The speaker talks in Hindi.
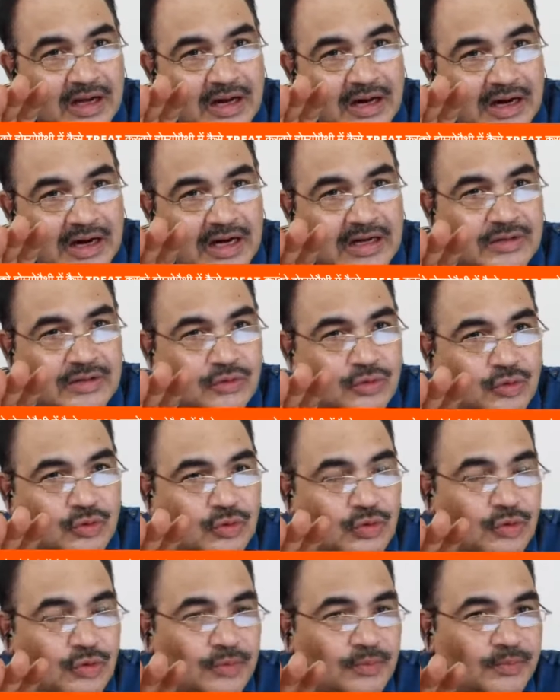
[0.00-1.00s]
हार्ट को
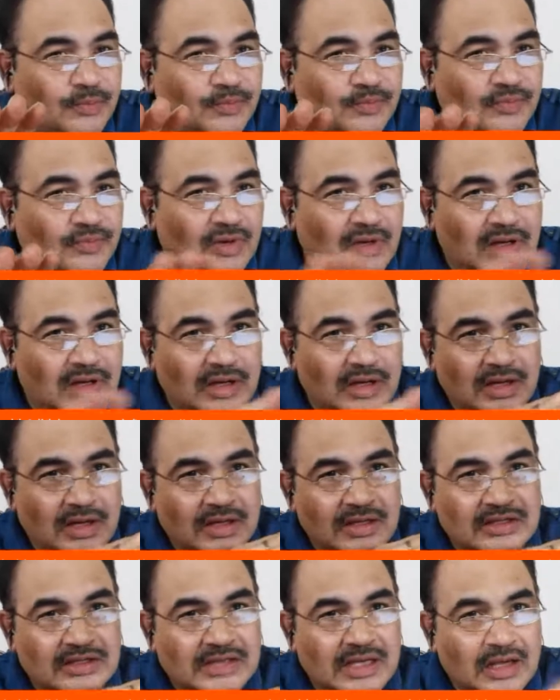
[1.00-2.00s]

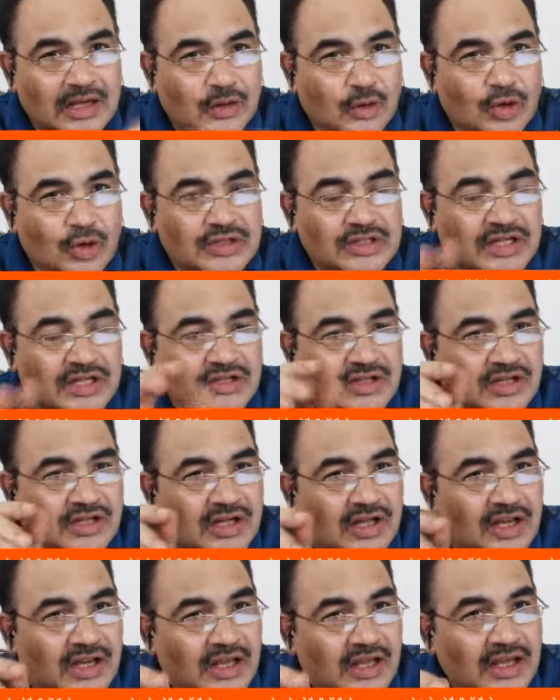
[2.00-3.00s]
इसका क्रॉस सेक्शन
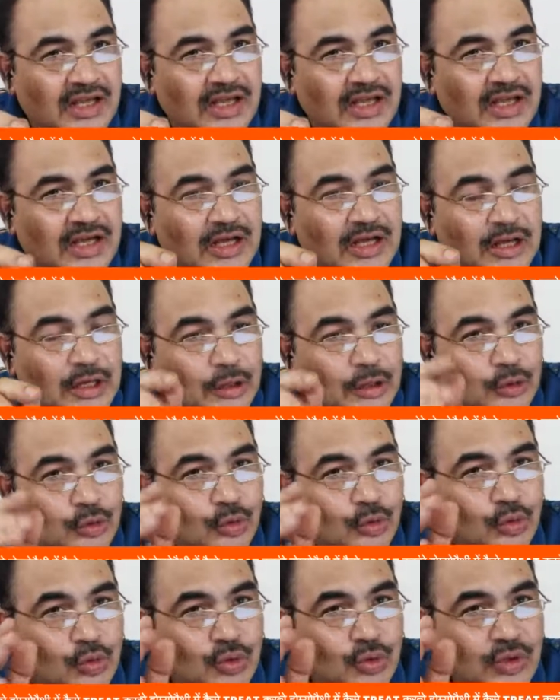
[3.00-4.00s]
करेंगे
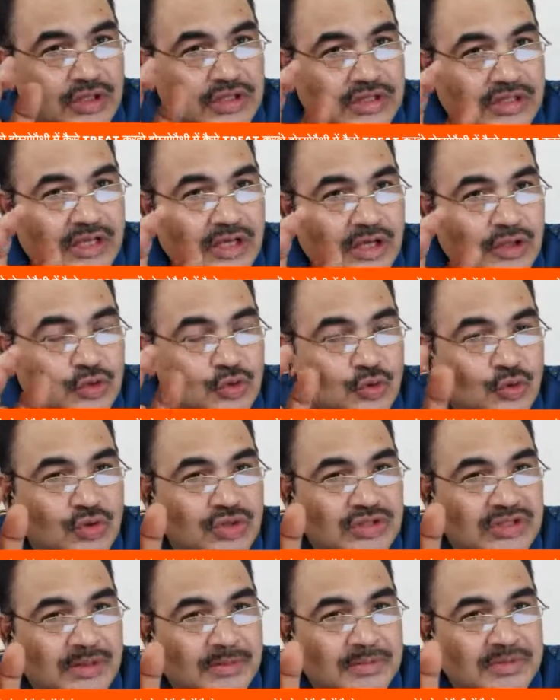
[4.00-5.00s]
तो इसकी जो
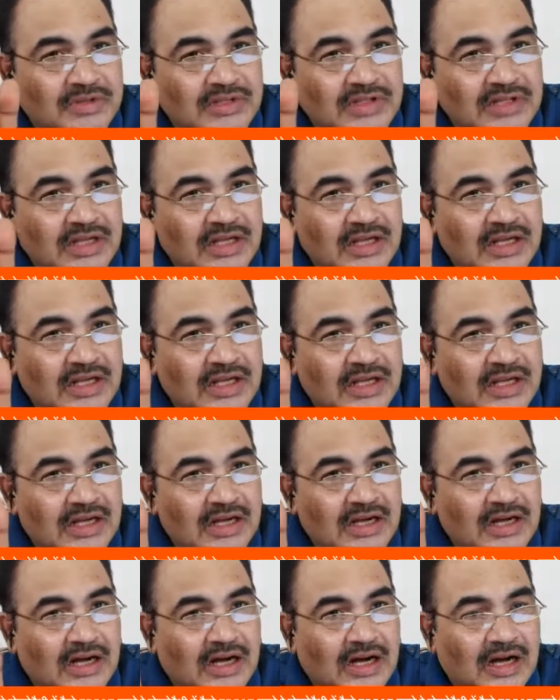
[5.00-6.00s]
सबसे
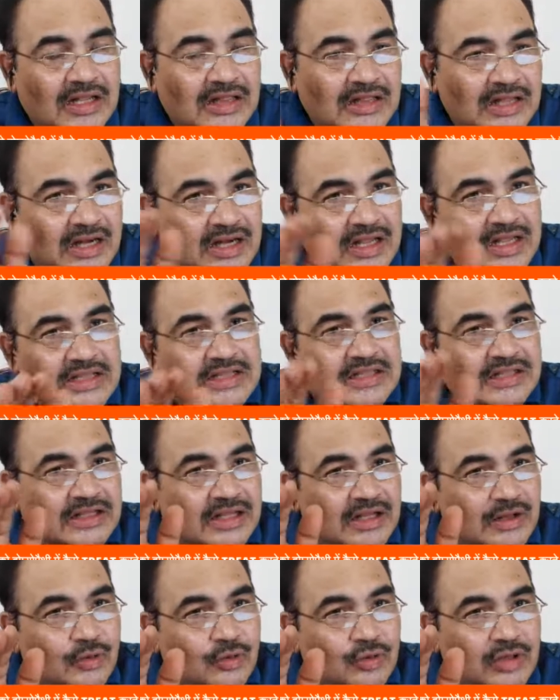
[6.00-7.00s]
अंदर की
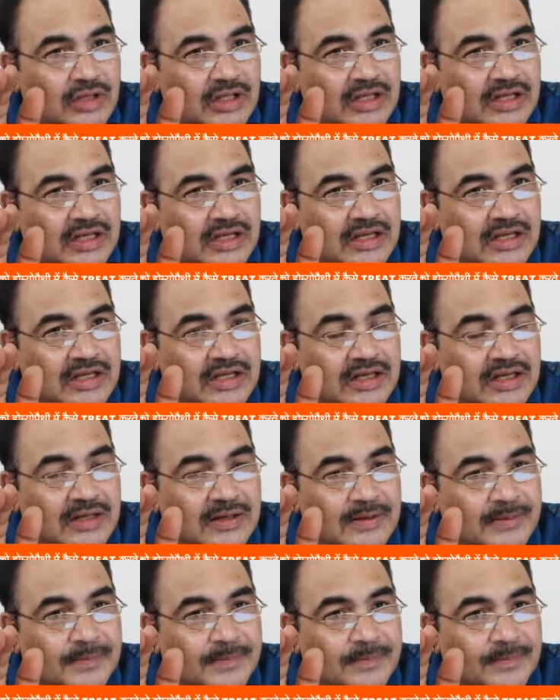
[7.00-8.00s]
सतह होती है
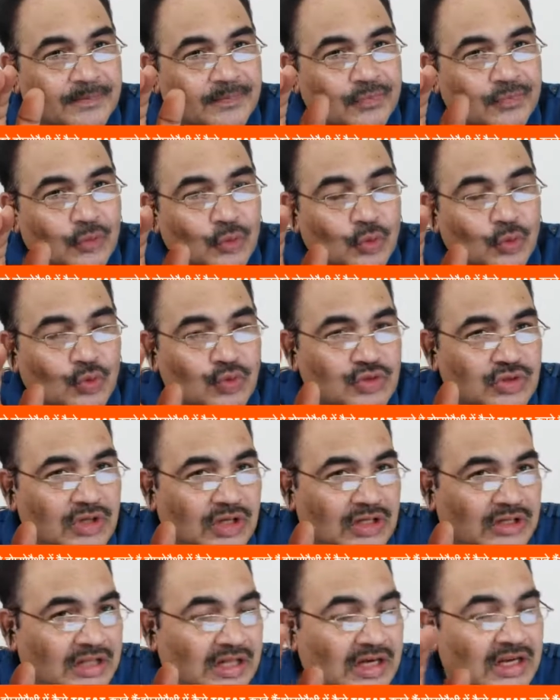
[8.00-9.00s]
उस
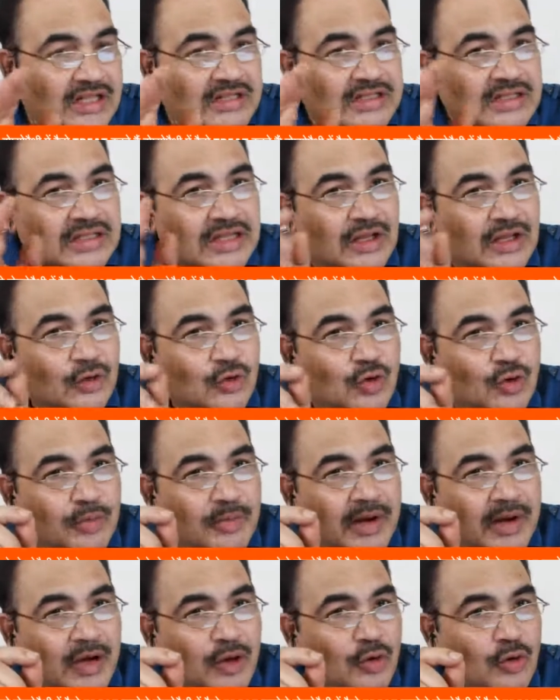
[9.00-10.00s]
अंदर की सतह को हम
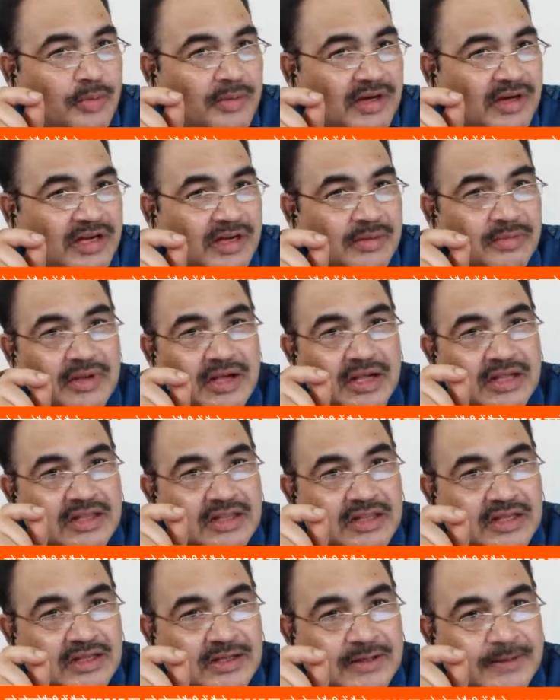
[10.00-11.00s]
एंडोमेट्रियम
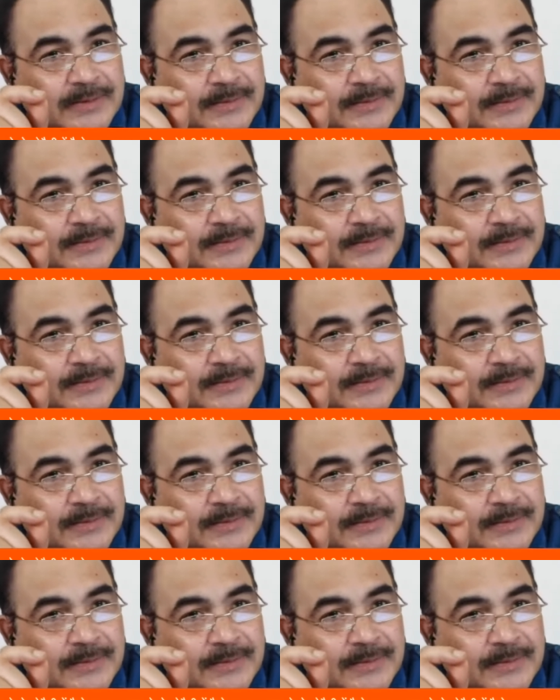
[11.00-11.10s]
कहते हैं